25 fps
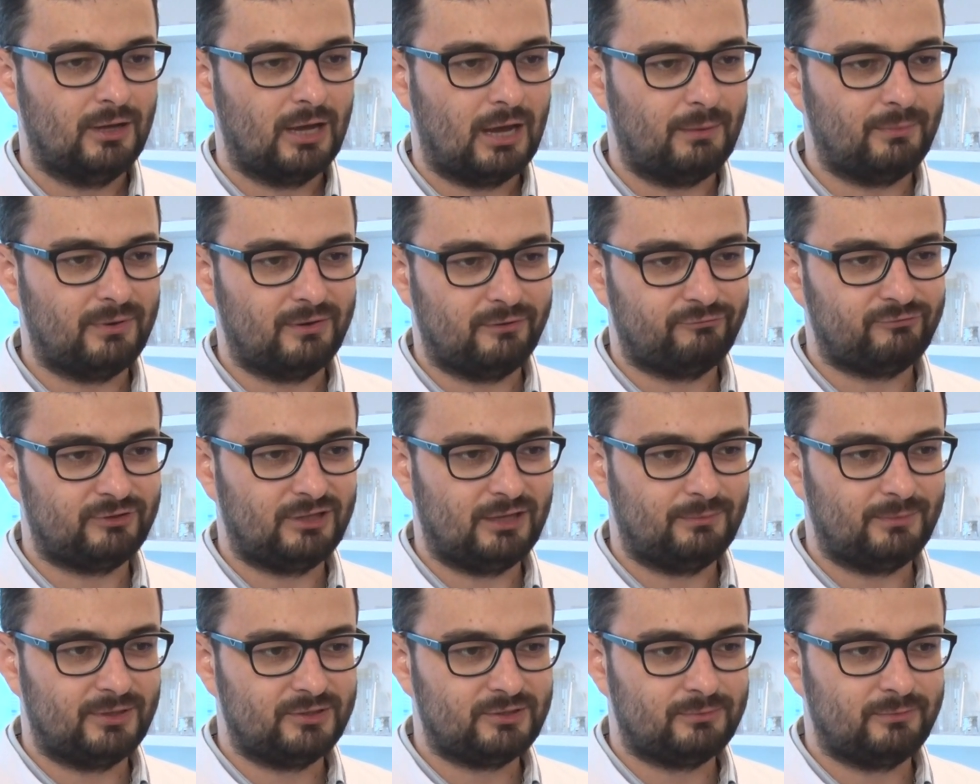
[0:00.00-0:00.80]
Ama asıl
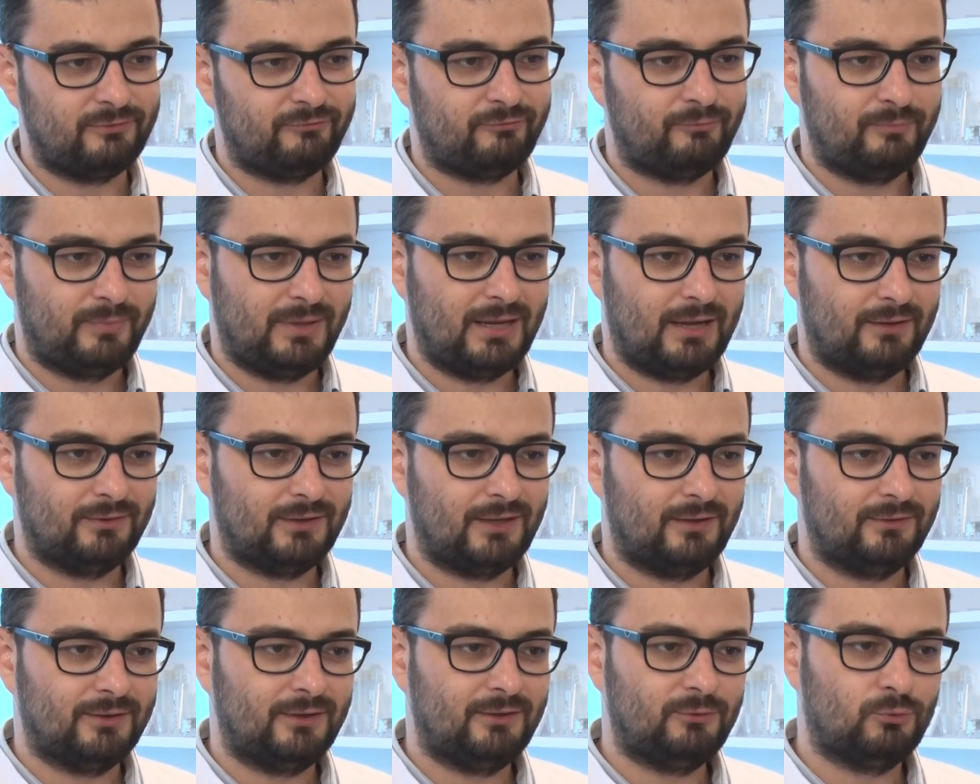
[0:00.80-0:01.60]
amacımız bir
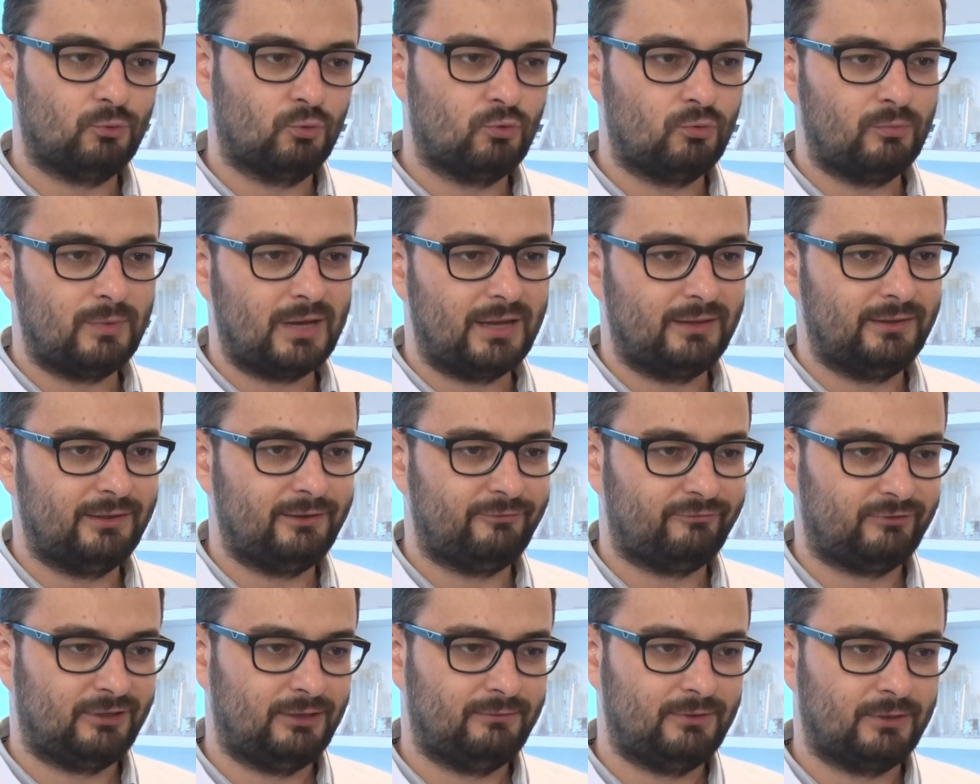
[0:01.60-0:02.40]
yandan da doku
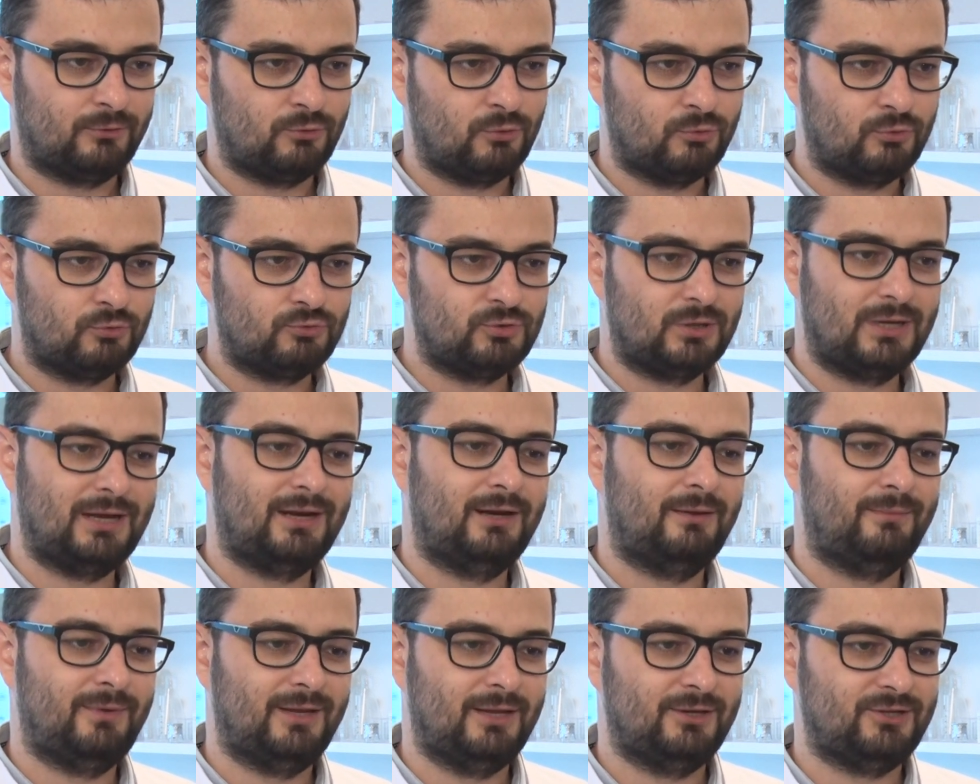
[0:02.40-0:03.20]
mühendisliği ve
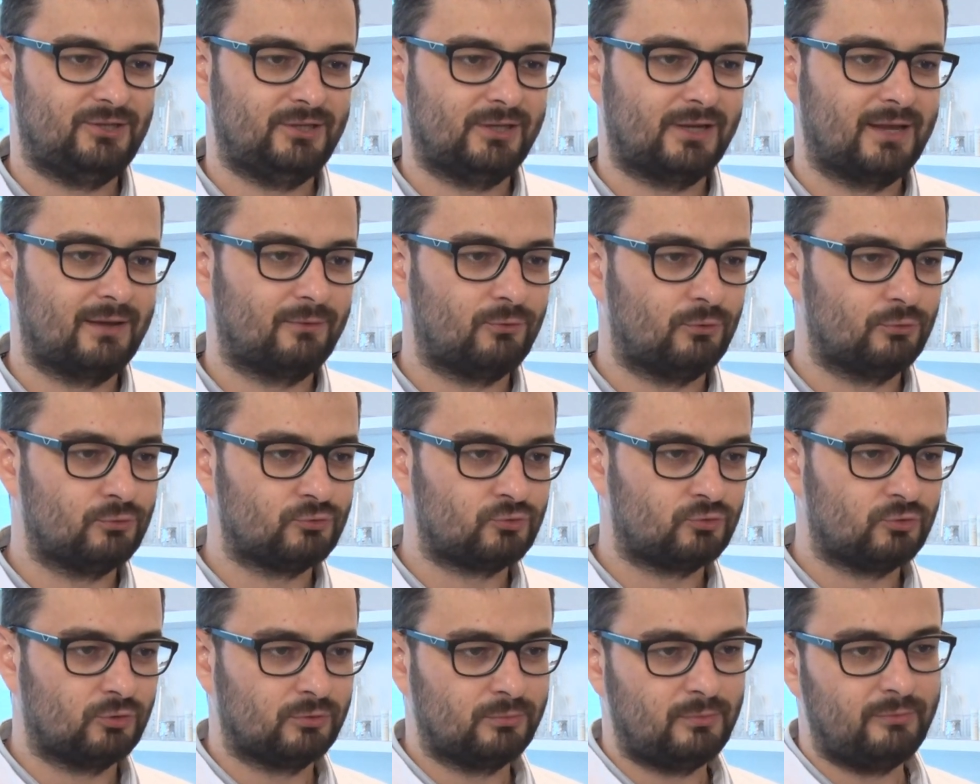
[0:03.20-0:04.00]
kökücülerle birleştirerek
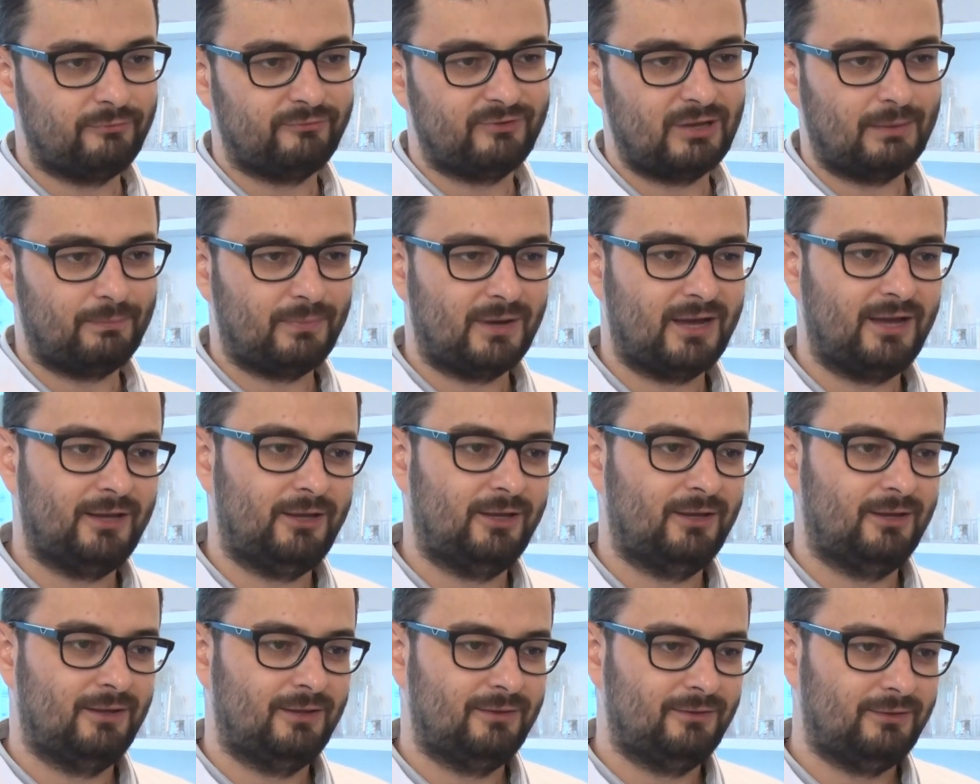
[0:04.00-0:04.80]
oluşturduğumuz
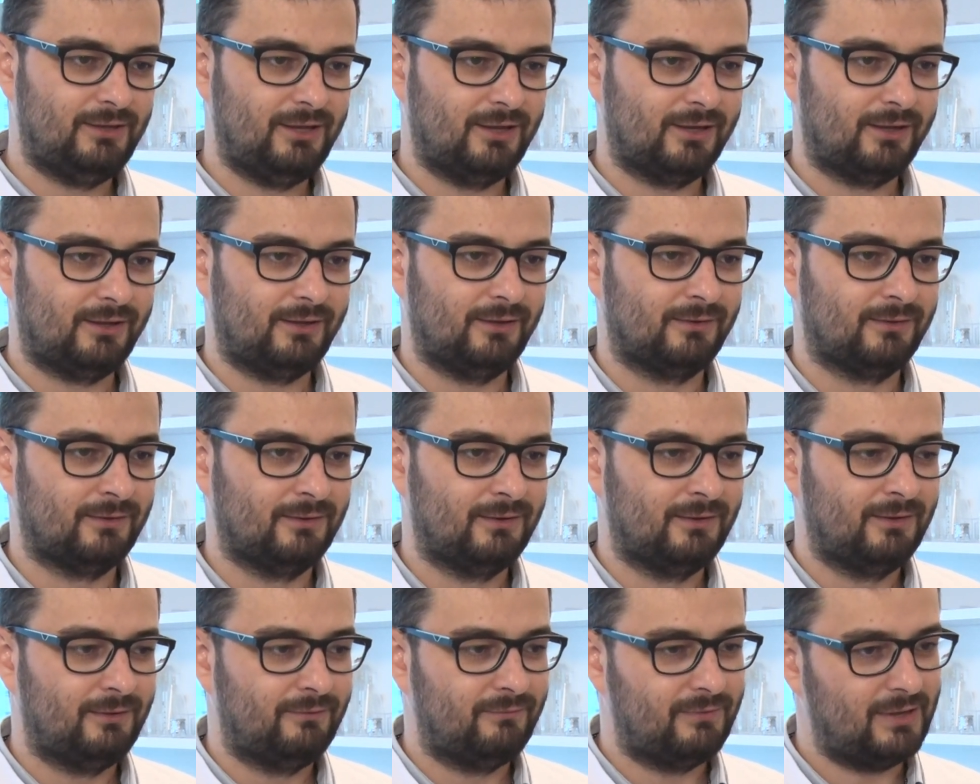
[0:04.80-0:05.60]
yapay deri
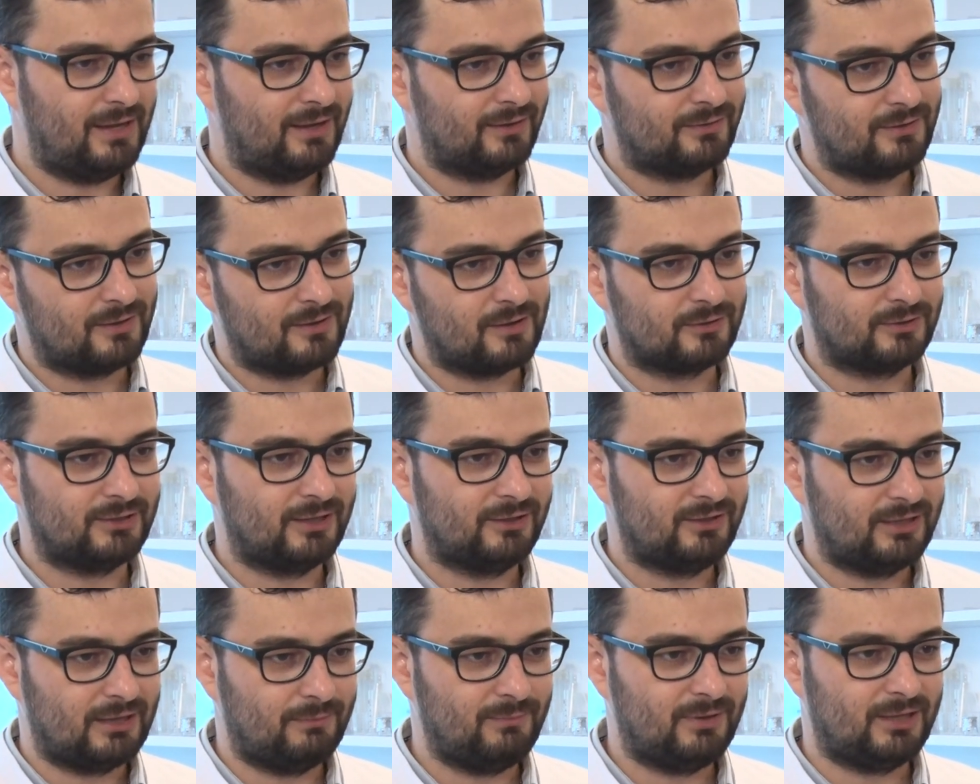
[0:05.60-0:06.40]
veya
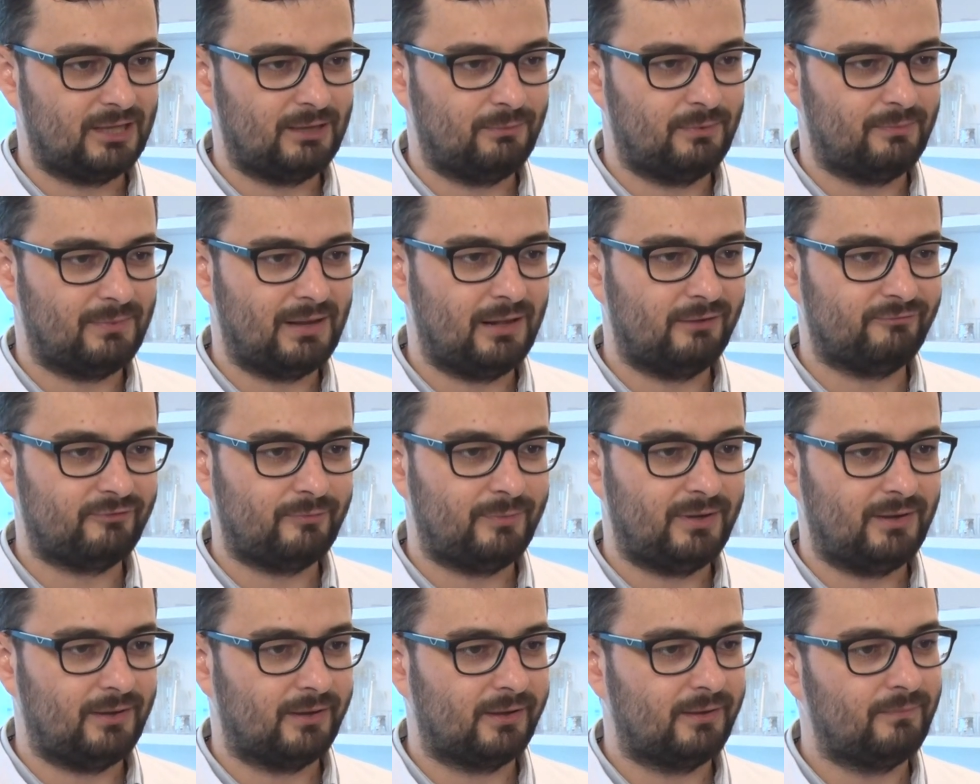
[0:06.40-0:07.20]
kıkırdak, kemik gibi
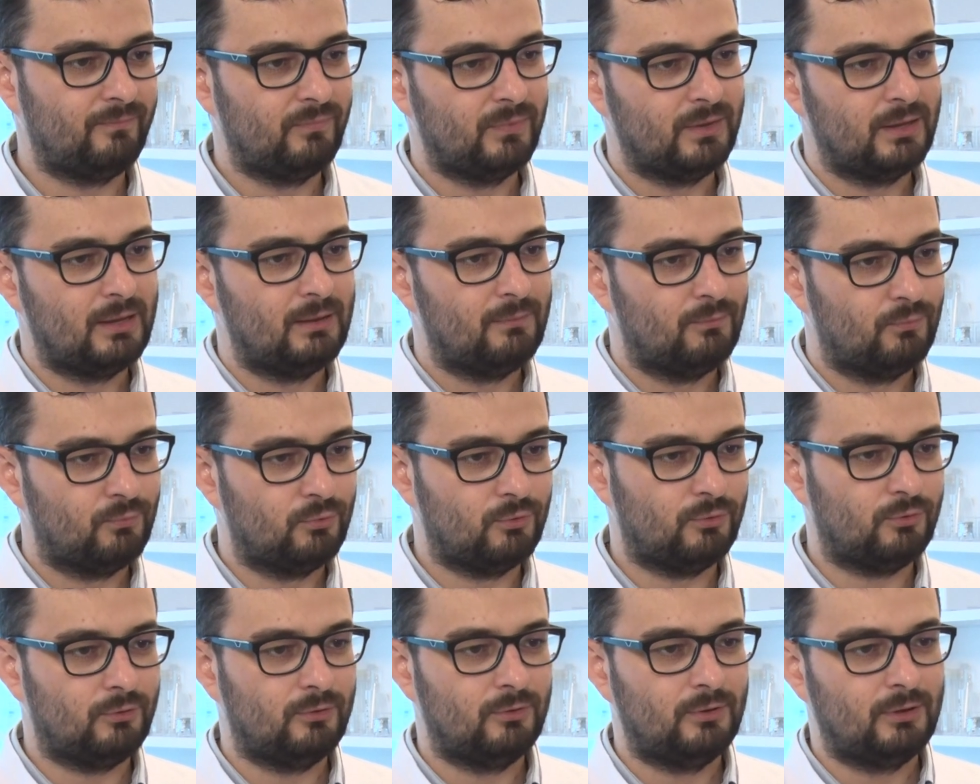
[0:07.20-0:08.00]
malzemeleri
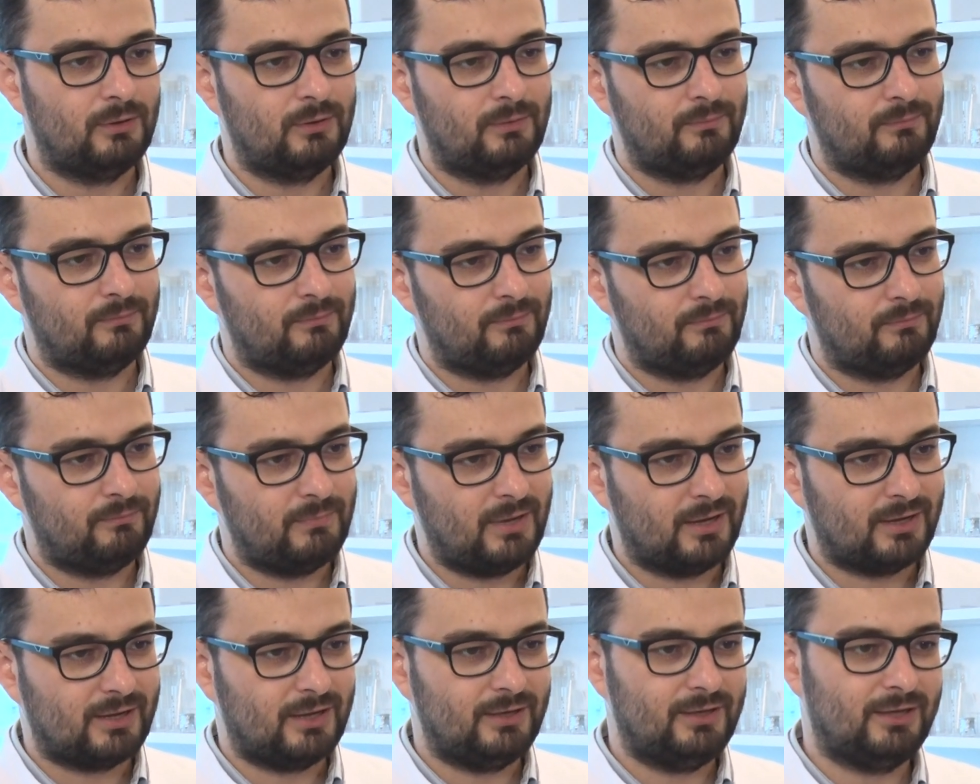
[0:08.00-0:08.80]
bu
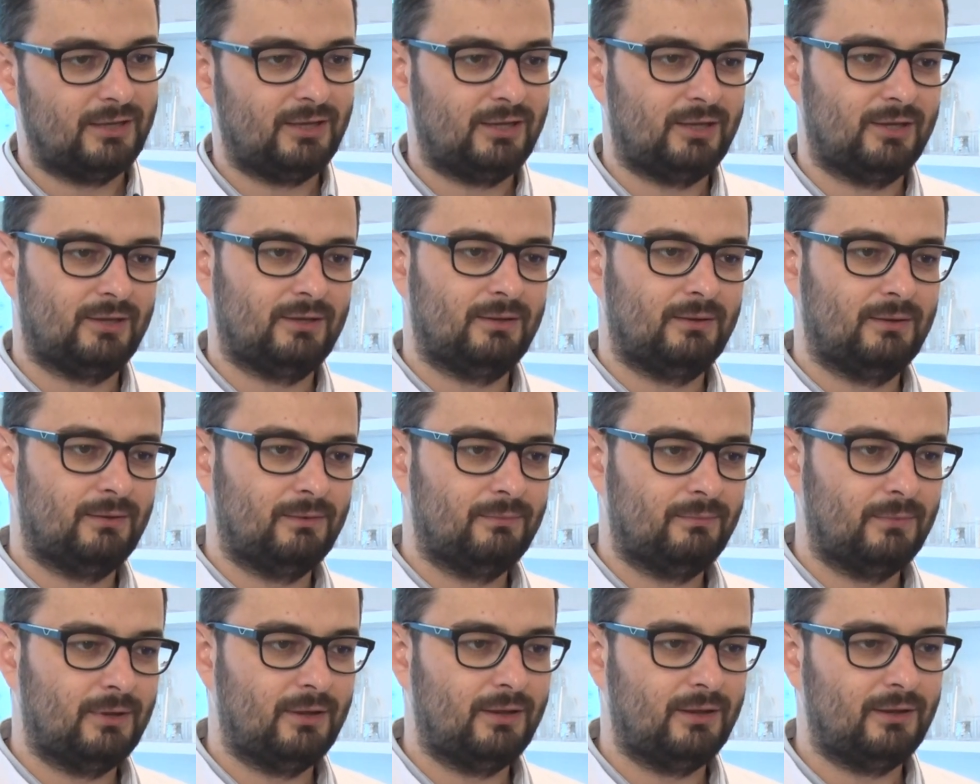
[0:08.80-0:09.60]
mekanik,
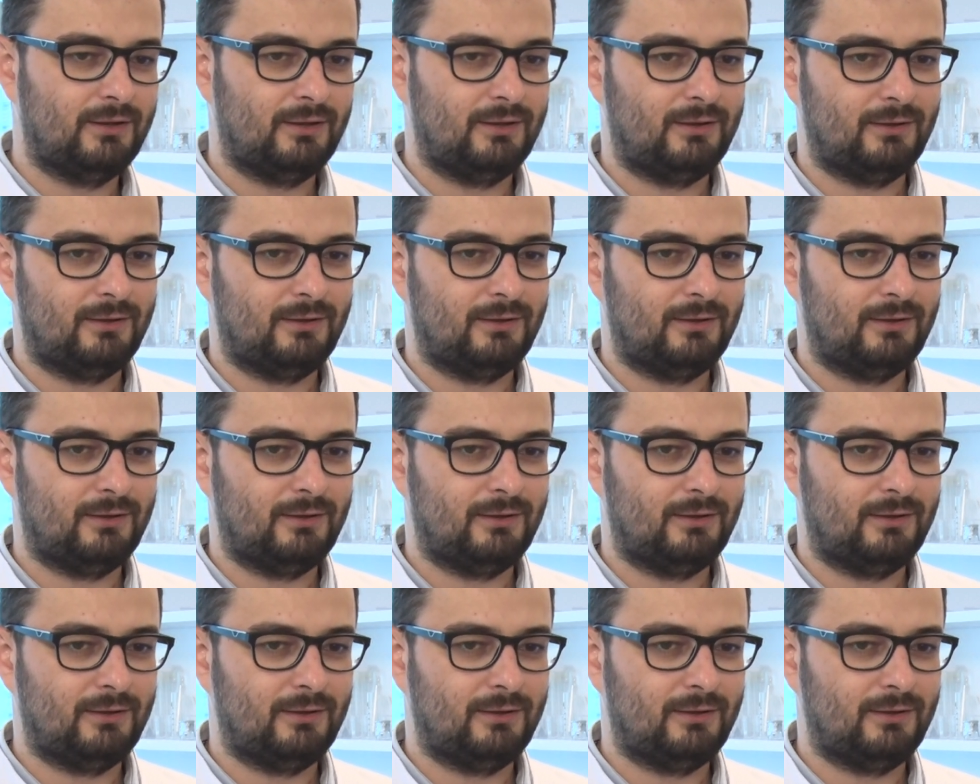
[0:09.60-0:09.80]
e,